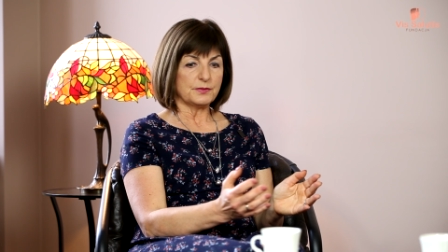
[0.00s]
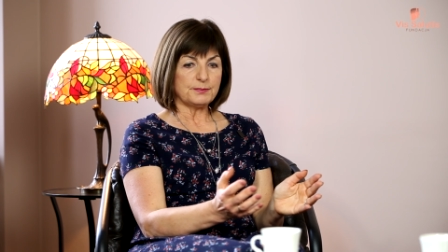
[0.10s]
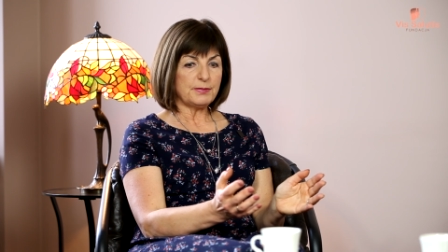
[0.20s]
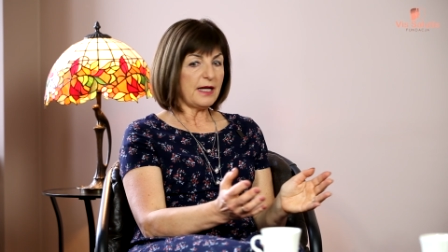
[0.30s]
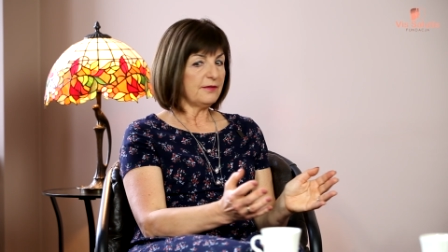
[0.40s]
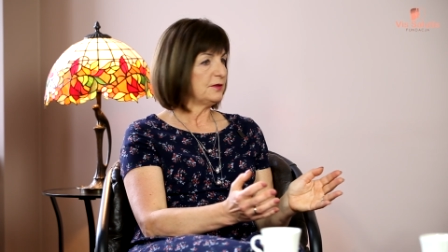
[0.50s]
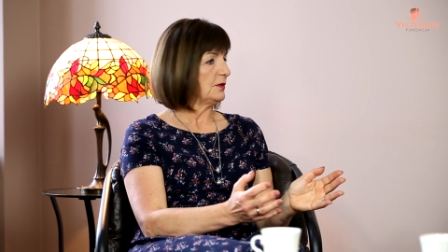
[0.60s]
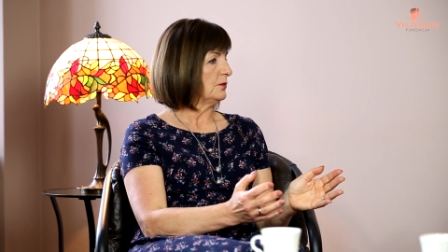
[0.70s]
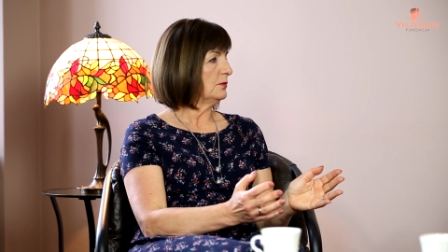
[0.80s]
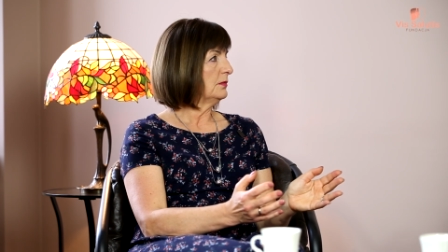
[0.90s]

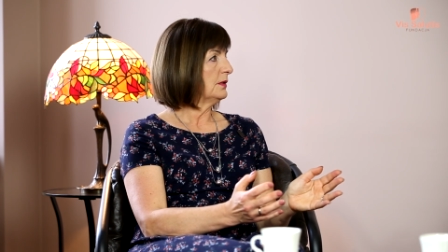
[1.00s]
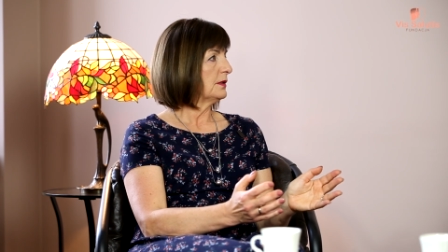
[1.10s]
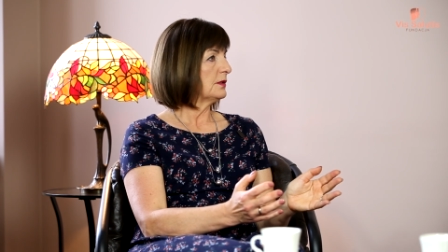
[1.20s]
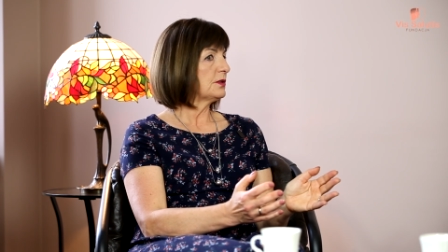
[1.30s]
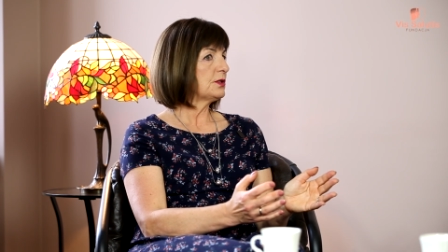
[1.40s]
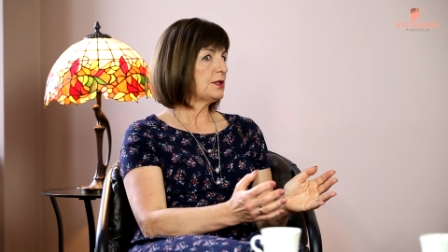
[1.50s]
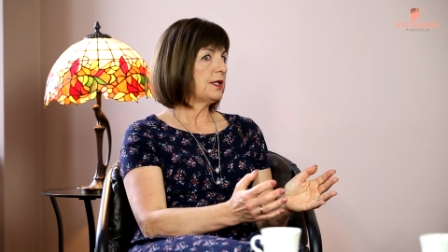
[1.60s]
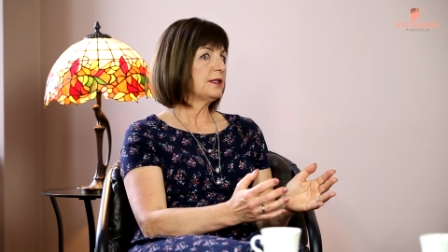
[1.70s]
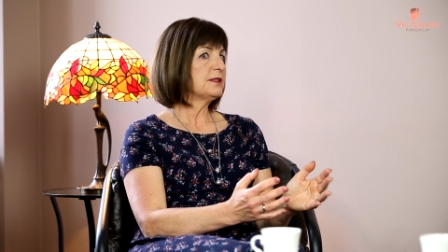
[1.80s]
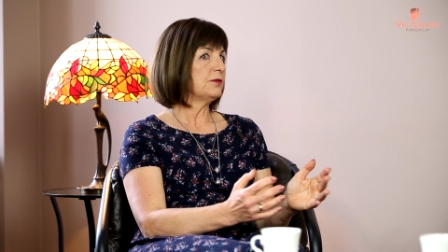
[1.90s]
sprawdził,
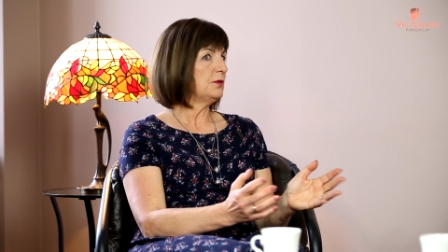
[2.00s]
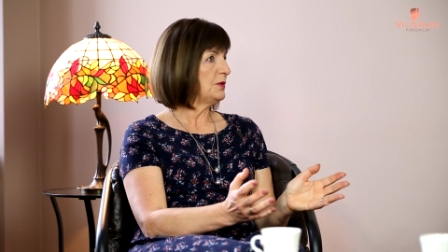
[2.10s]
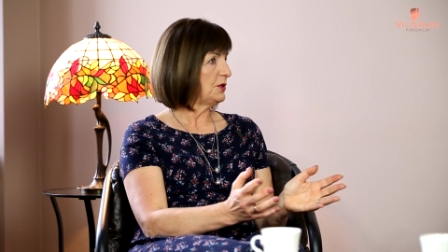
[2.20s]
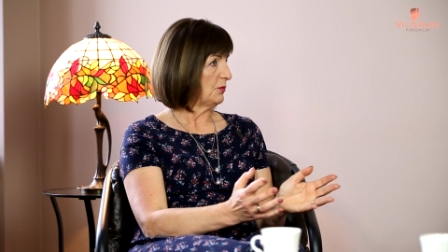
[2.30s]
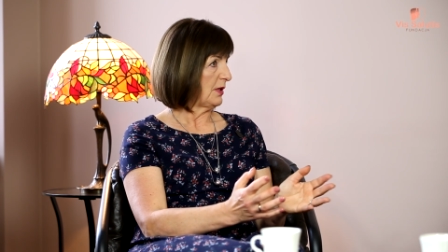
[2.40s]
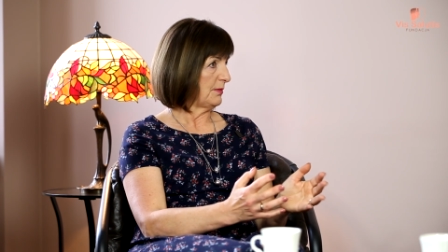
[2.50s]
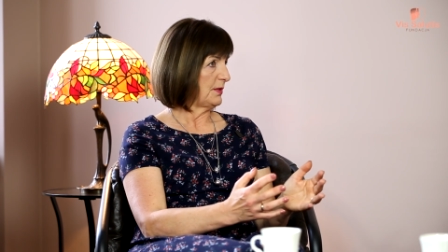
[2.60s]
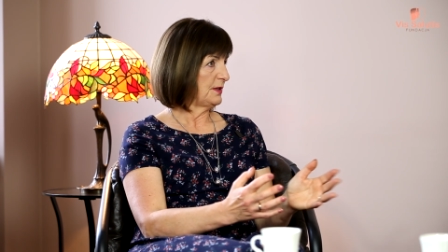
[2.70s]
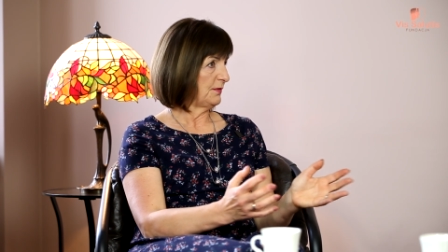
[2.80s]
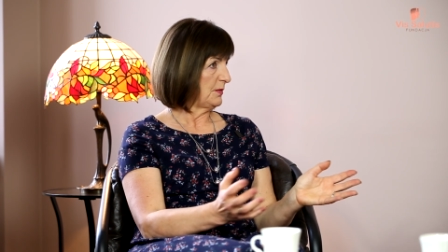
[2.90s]
że swoimi
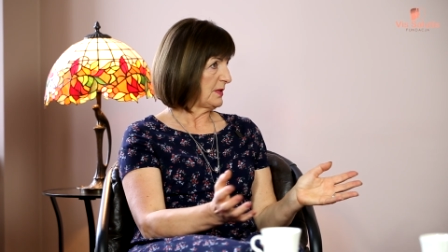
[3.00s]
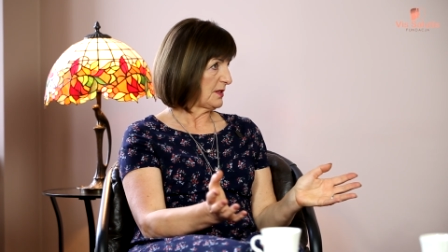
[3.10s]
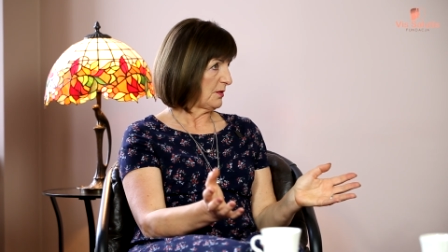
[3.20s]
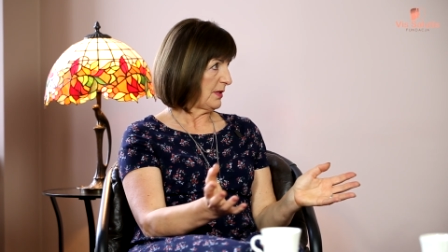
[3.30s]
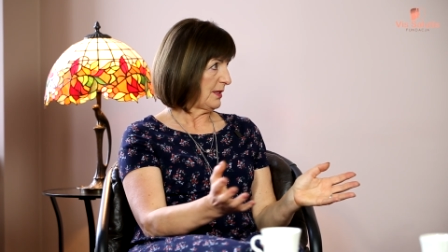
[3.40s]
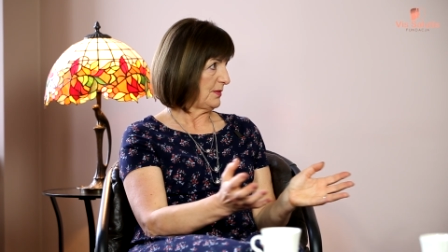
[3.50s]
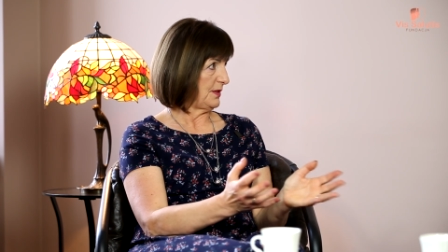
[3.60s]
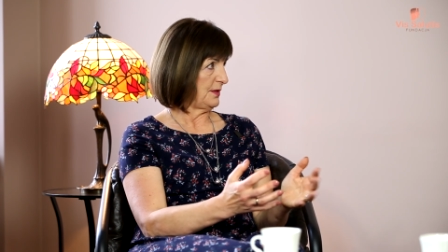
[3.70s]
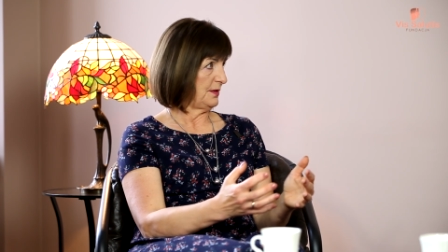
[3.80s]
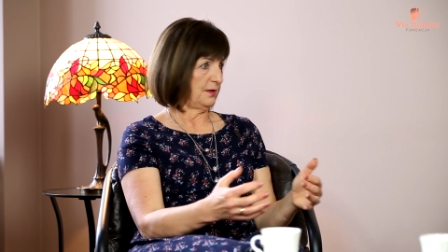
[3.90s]
siłami, swoimi
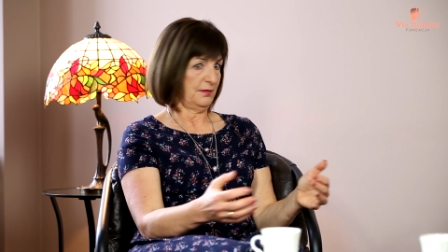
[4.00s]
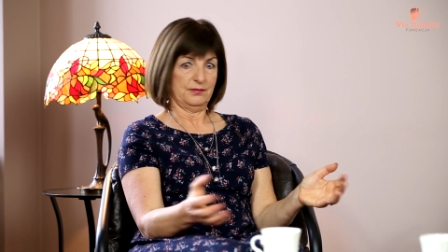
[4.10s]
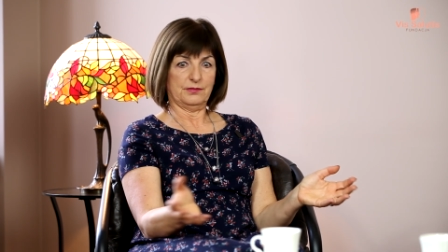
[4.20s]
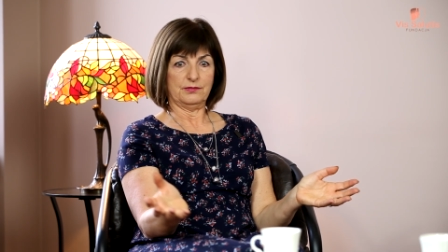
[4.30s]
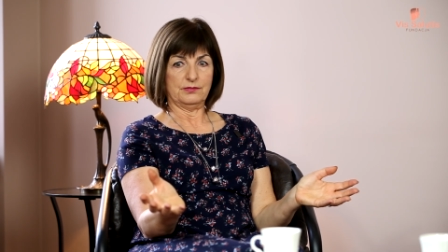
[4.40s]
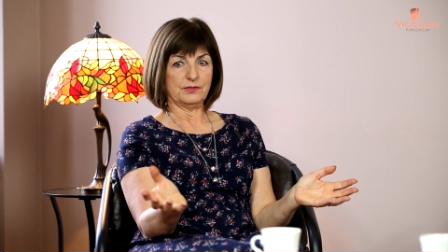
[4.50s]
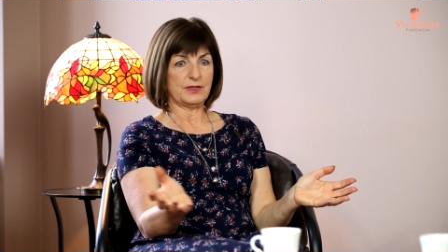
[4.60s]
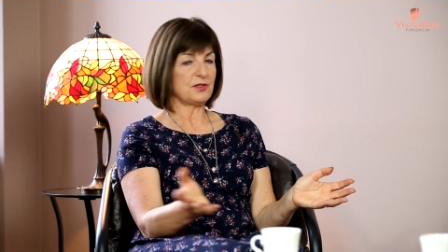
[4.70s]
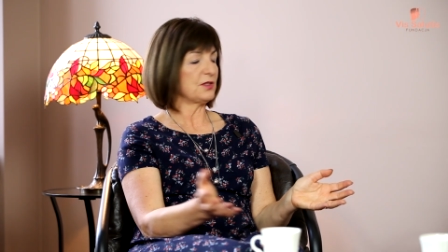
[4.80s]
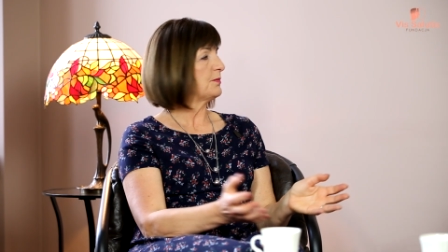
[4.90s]
zasobami,
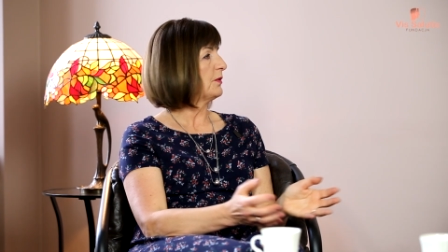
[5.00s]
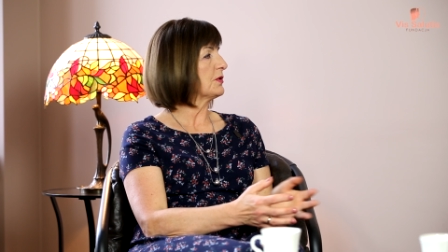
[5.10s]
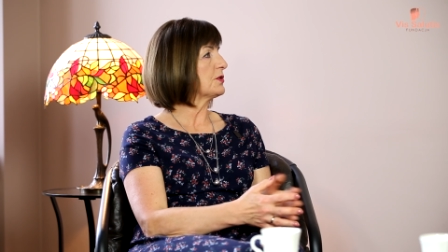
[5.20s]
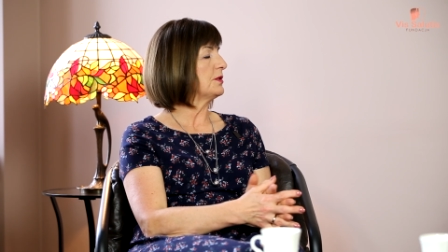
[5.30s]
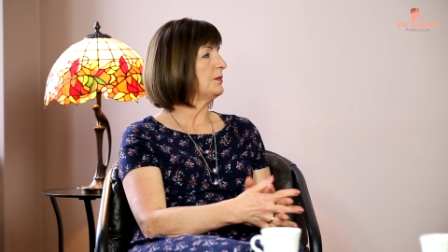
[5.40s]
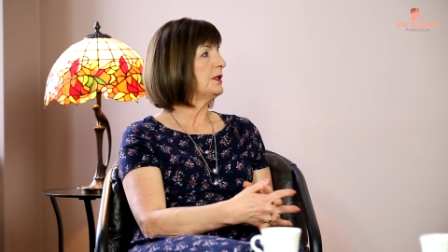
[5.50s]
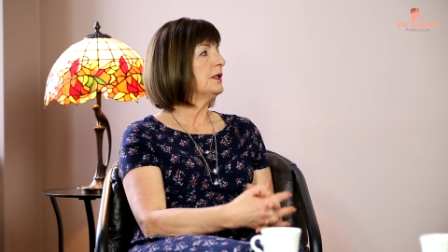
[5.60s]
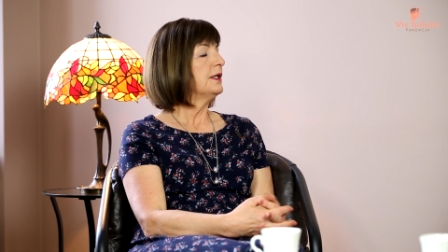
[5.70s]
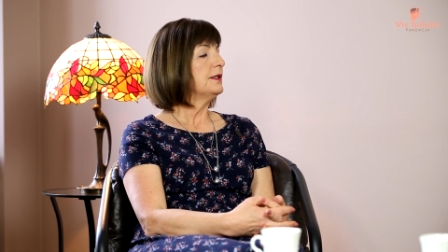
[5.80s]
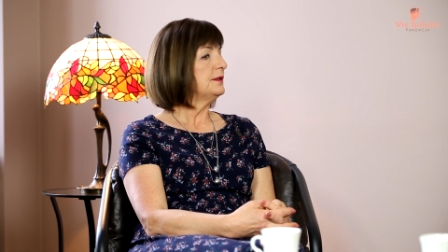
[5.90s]
także społecznymi,
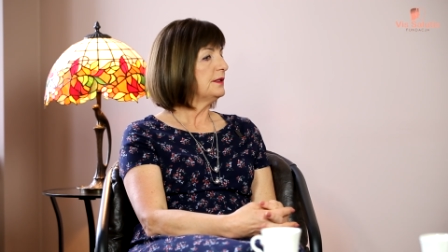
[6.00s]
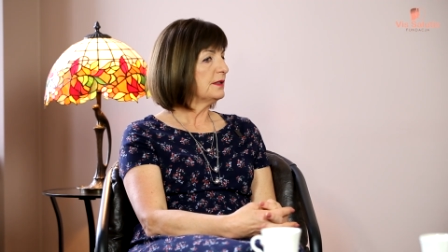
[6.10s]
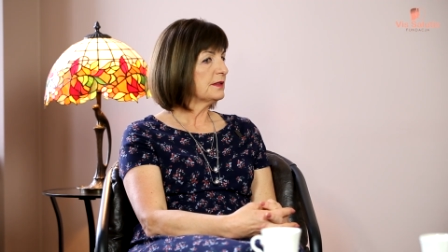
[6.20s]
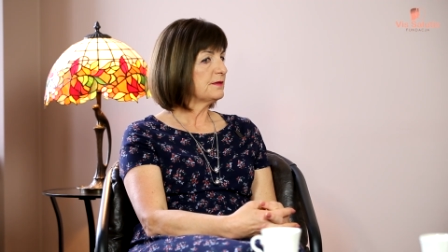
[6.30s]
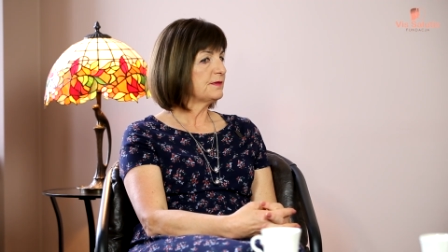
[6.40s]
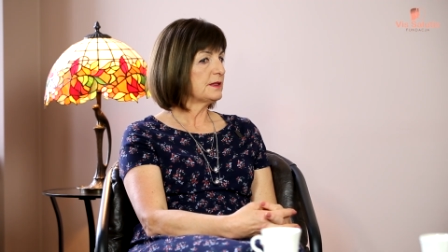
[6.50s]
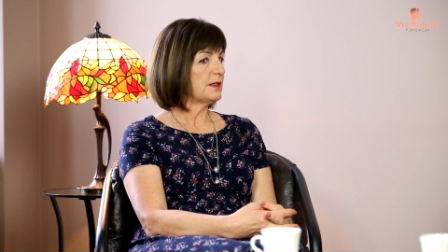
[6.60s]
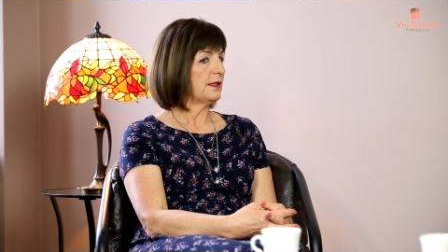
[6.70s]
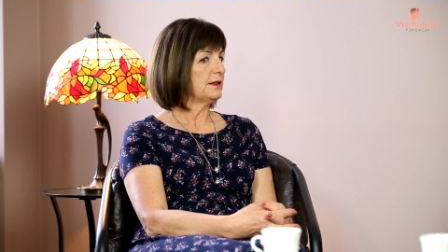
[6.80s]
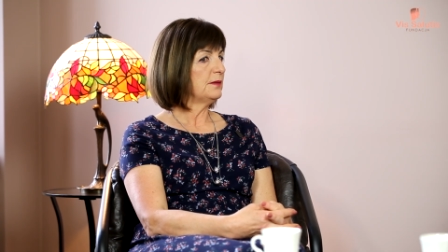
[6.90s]
nie jest w
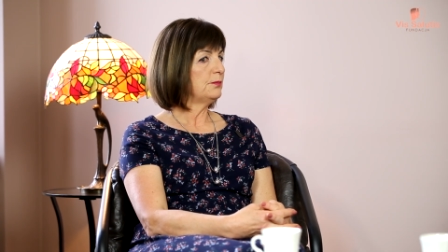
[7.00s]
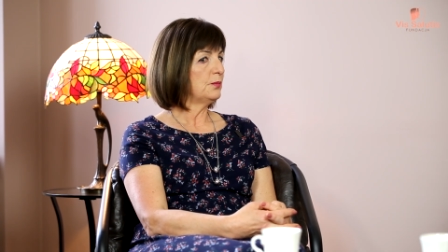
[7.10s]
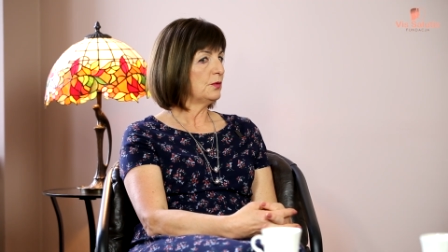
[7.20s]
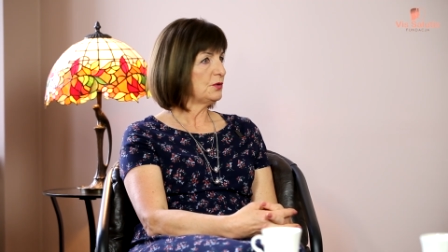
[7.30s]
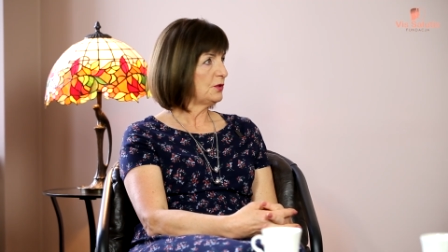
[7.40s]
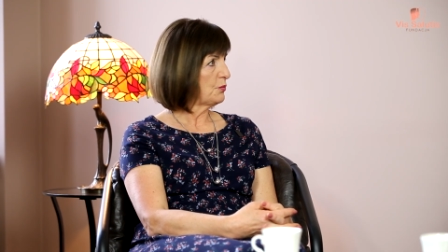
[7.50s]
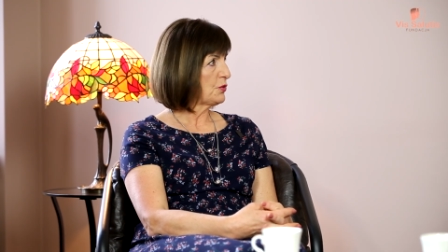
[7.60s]
stanie pójść do